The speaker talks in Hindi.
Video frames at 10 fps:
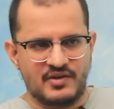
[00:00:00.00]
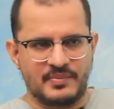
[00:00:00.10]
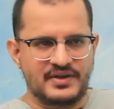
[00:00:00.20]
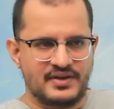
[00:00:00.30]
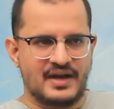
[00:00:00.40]
लेवल
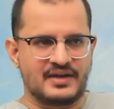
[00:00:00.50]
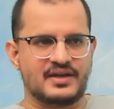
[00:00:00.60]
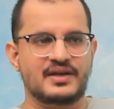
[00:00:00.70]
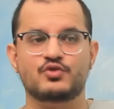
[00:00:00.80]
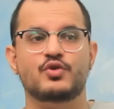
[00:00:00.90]
पे इंटरेक्ट
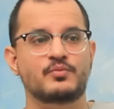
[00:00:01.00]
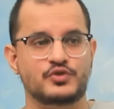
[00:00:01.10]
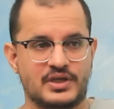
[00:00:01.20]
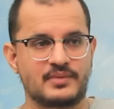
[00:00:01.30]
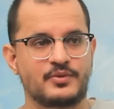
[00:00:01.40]
करना थोड़ा
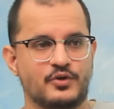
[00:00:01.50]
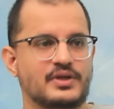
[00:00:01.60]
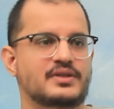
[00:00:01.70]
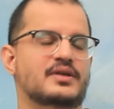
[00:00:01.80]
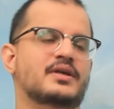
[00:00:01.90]
मुश्किल भी हो
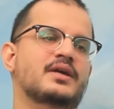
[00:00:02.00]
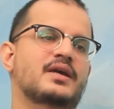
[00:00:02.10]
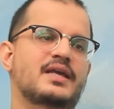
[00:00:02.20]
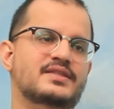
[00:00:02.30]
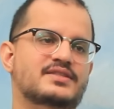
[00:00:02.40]
जाता है
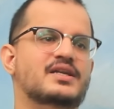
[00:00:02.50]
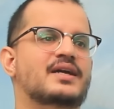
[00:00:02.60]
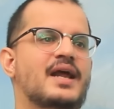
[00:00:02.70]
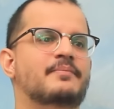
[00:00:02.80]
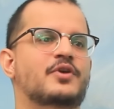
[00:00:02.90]

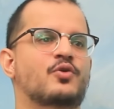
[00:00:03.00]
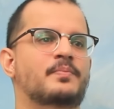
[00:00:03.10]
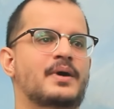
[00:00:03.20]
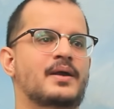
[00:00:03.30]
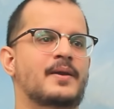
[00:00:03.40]
इंस्टाग्राम के
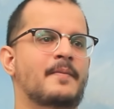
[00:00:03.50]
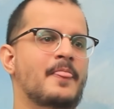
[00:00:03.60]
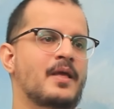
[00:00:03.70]
ऊपर